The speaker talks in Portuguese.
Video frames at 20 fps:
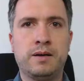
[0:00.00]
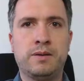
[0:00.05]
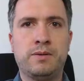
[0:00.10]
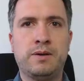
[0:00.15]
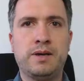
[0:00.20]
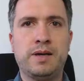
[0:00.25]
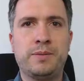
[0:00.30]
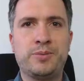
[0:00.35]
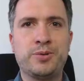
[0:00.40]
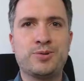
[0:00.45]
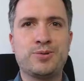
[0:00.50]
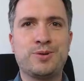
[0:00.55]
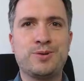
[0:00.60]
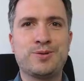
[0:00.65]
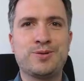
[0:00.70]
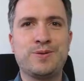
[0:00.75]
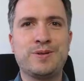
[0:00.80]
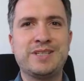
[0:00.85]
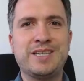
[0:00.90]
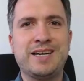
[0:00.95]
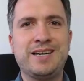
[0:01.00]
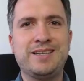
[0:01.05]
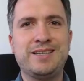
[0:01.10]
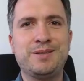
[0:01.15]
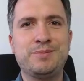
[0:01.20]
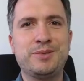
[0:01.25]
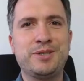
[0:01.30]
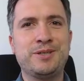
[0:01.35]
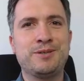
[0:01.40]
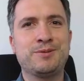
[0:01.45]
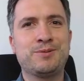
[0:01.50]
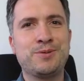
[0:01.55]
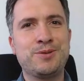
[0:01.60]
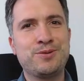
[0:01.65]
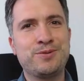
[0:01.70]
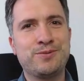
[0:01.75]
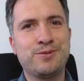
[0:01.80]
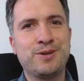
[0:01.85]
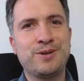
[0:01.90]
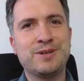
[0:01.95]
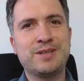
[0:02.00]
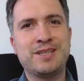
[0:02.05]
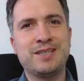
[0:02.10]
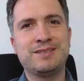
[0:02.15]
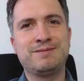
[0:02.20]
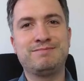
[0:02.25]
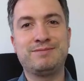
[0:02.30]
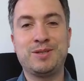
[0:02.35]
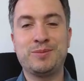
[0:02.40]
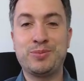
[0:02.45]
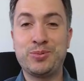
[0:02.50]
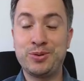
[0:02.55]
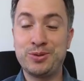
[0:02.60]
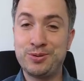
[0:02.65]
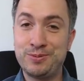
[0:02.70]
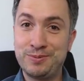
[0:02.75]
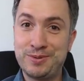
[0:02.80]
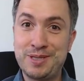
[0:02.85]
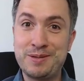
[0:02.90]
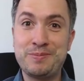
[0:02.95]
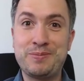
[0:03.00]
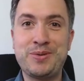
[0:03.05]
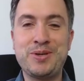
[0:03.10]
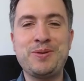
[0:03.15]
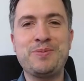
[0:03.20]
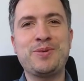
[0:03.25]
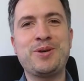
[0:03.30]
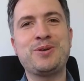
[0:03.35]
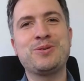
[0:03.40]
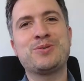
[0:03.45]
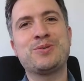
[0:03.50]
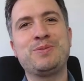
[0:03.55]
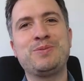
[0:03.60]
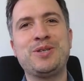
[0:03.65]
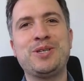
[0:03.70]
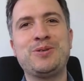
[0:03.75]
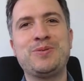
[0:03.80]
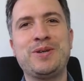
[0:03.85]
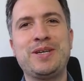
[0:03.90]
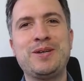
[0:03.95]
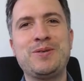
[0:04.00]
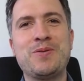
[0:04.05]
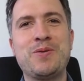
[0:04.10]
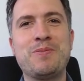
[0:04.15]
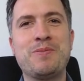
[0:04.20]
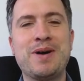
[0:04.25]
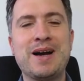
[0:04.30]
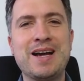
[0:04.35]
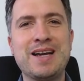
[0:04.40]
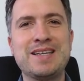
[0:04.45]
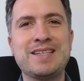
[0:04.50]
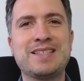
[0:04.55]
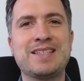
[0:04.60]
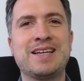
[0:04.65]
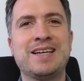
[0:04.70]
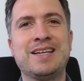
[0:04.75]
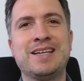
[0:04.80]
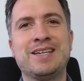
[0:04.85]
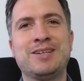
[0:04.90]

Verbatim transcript: Olá pessoal, sou André Ribeiro e estou de volta depois de um tempinho meio sumido aí com mais